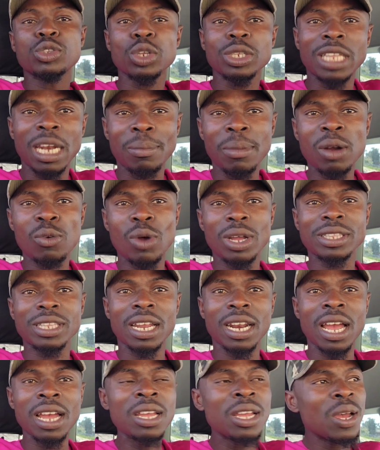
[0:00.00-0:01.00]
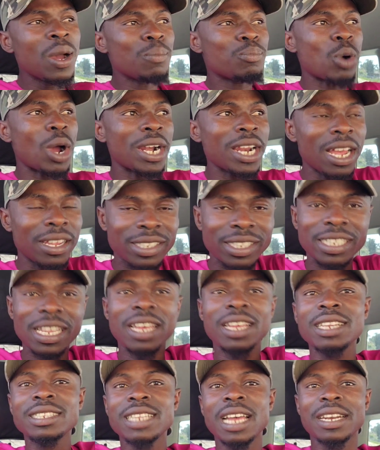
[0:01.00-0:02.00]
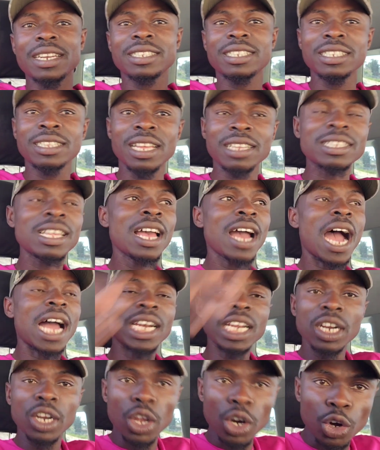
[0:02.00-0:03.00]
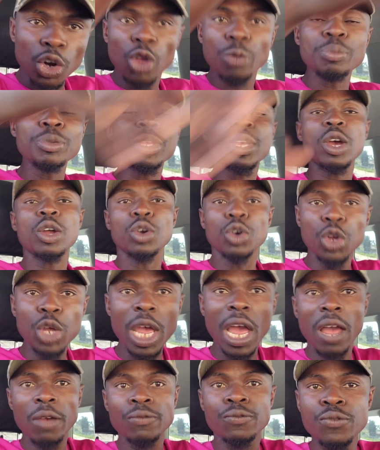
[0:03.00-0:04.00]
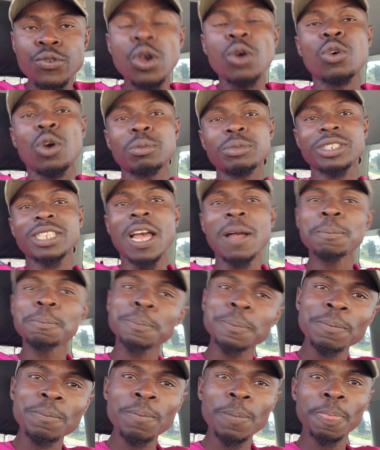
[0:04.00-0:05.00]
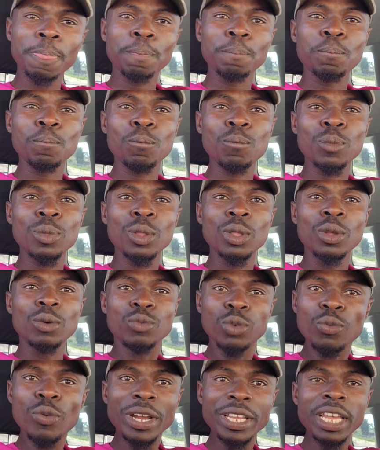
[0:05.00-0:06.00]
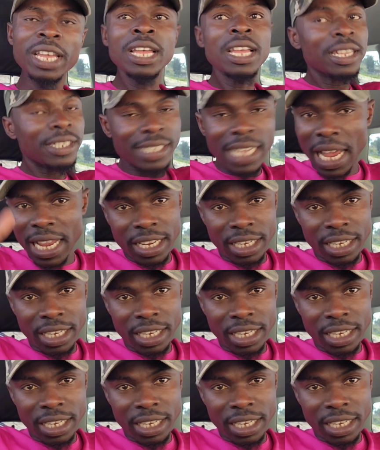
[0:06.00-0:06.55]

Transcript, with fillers: Draman Ouattara pour aller en secret sa résidence, aller le remuer, lui un vieux comme ça. Vous voyez, ça,